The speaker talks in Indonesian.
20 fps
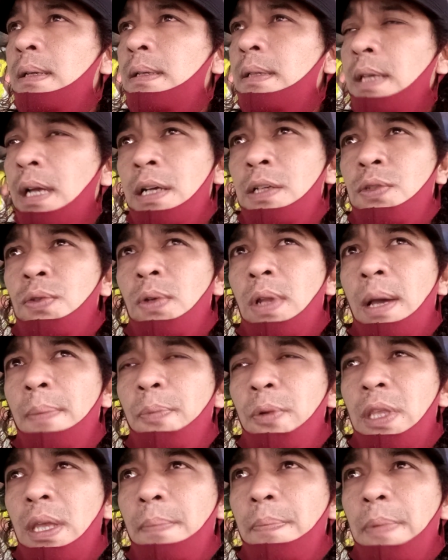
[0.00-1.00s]
Yang sudah
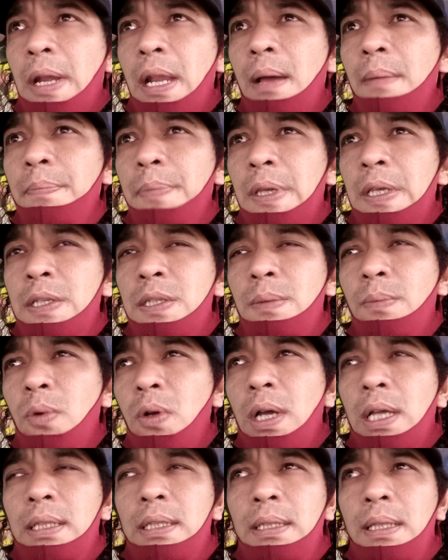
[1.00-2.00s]
punya pendamping
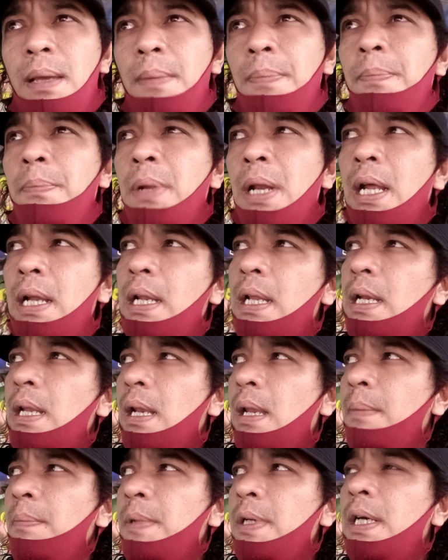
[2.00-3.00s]
semoga tetap berada
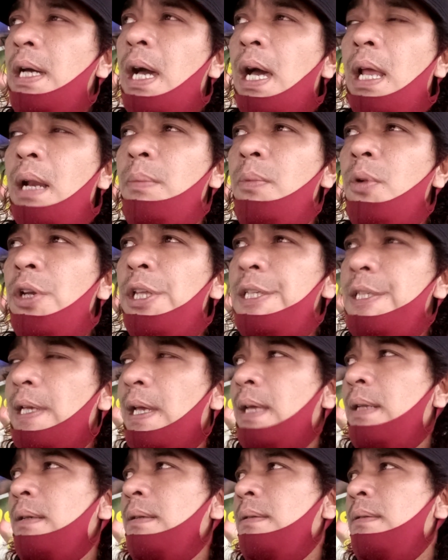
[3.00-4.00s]
dalam
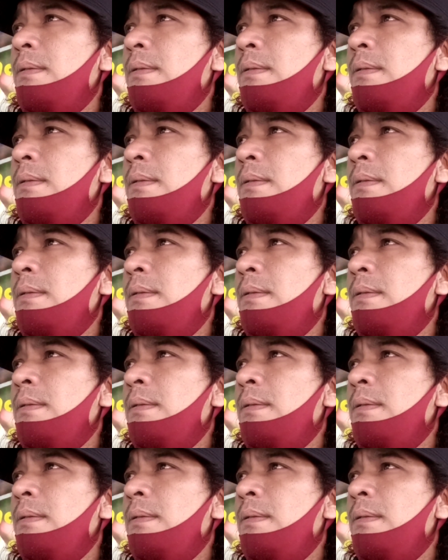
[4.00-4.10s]
keharmonisan.